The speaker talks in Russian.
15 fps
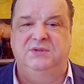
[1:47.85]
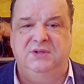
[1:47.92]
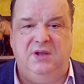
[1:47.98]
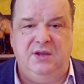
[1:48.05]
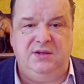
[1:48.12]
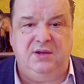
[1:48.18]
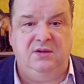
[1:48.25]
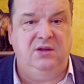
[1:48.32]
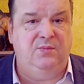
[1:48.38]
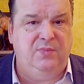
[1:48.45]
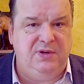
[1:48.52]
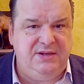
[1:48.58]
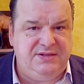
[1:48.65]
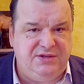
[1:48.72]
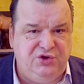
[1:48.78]
знаете,
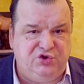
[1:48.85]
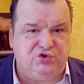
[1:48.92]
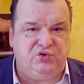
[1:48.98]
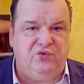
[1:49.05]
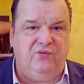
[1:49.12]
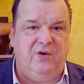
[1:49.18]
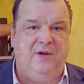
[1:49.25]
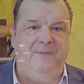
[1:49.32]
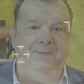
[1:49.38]
глобалистического